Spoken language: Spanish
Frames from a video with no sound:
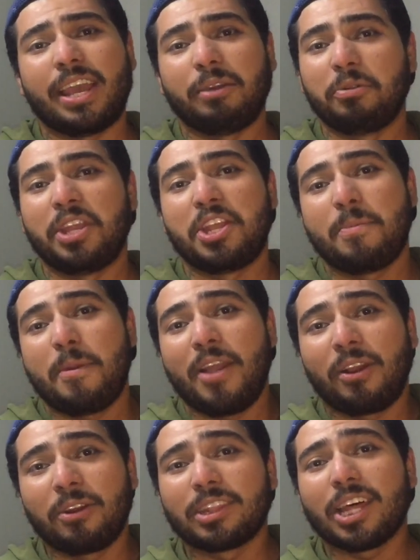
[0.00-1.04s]
que un niño me
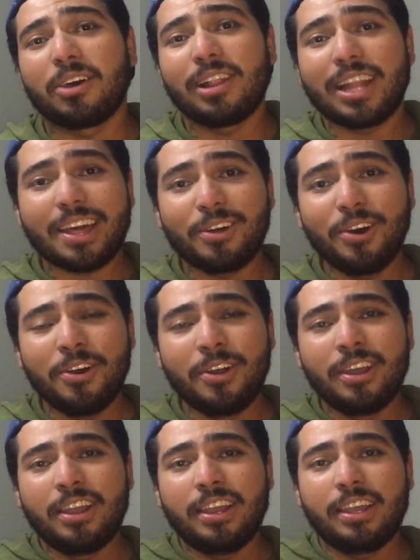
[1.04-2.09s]
había cortado el dedo.
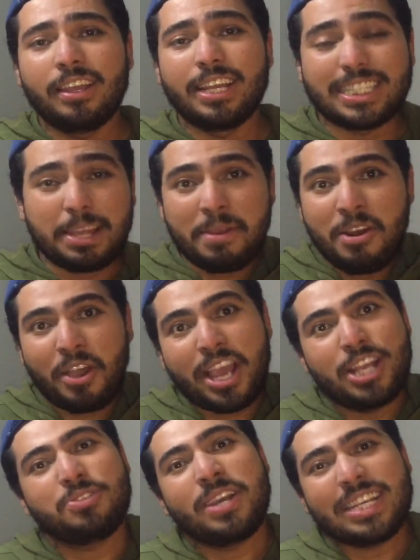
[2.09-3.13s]
Y saben lo que
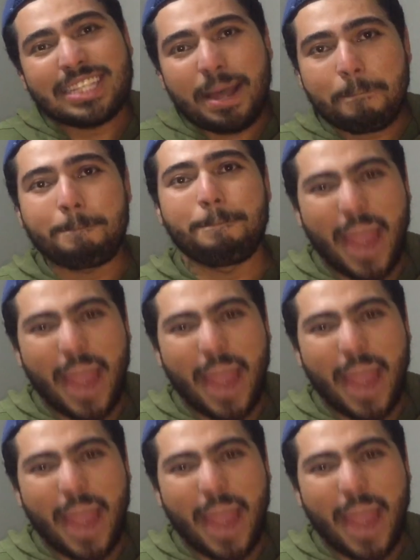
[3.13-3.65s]
hizo esta.